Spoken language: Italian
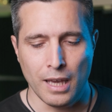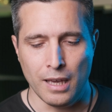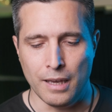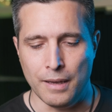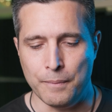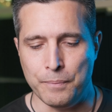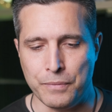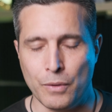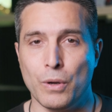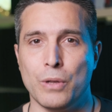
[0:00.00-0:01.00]
e
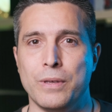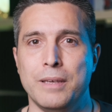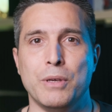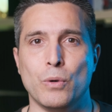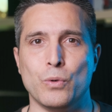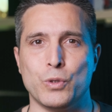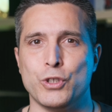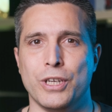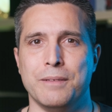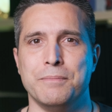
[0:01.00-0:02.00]
ehm, chi mi
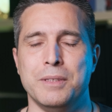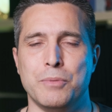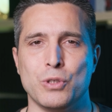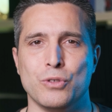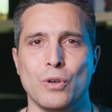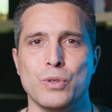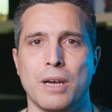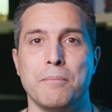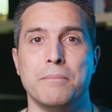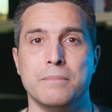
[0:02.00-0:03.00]
conosce di persona lo
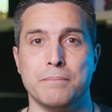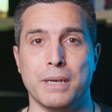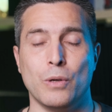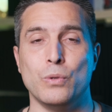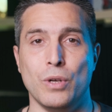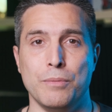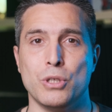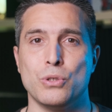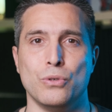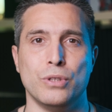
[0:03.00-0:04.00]
sa, paragono le
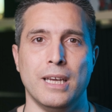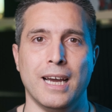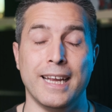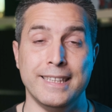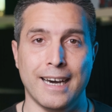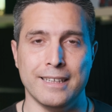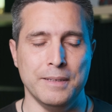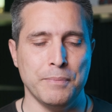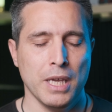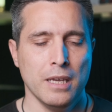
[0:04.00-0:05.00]
persone ai
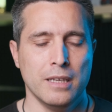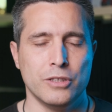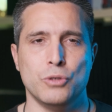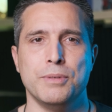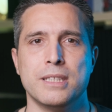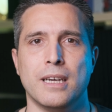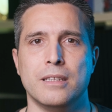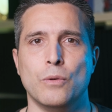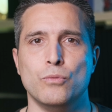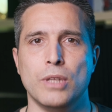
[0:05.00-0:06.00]
dadi. Se ci
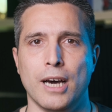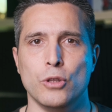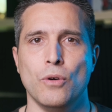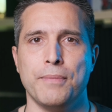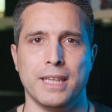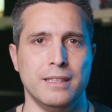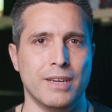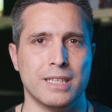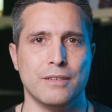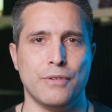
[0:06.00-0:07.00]
pensate, un dado ha
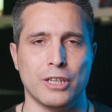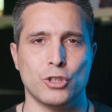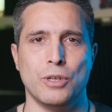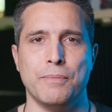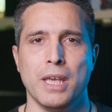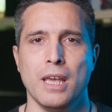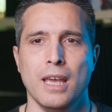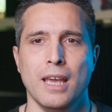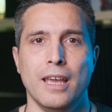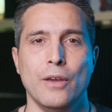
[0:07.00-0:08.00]
diverse facce
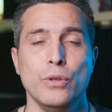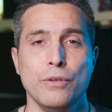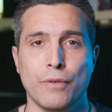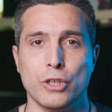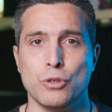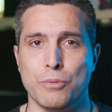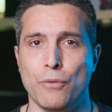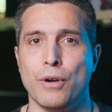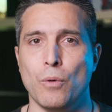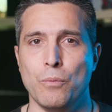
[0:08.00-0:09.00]
e ogni faccia però
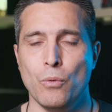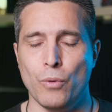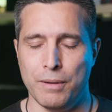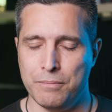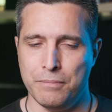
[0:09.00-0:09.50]
fa comunque,